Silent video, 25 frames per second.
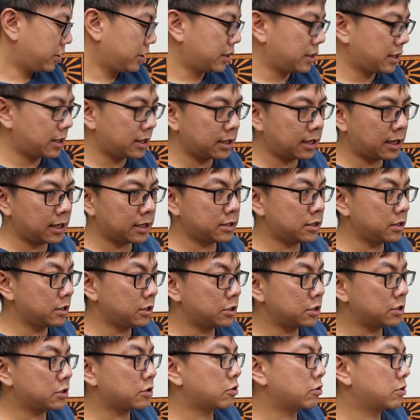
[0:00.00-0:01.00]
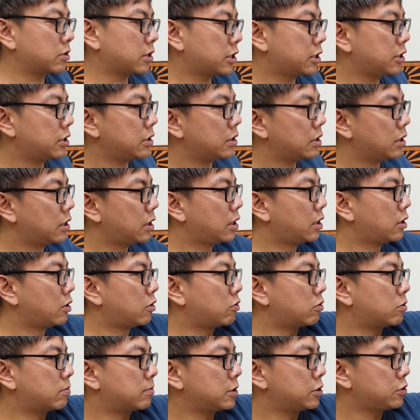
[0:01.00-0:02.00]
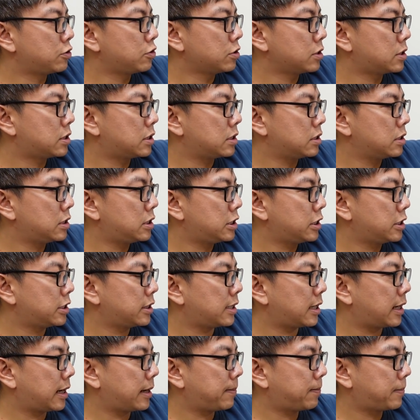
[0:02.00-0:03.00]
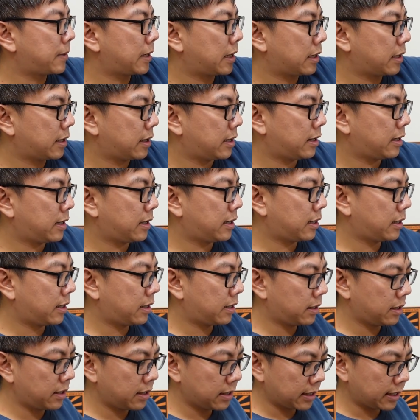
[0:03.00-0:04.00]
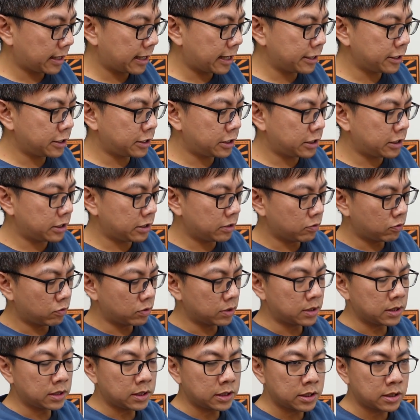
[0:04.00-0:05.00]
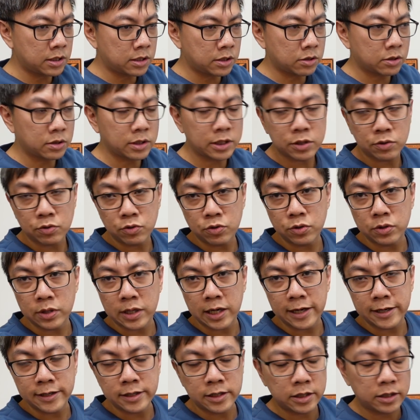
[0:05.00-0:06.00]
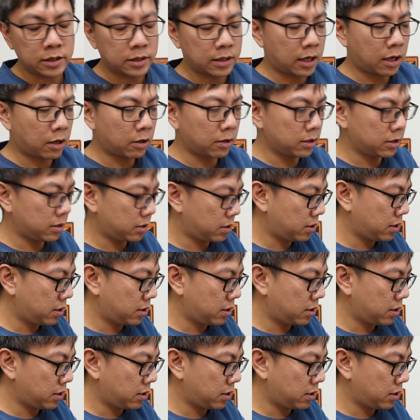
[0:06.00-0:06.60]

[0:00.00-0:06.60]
那它是二十公克，我们就直接来把它开启，我直接使用连续开启好了。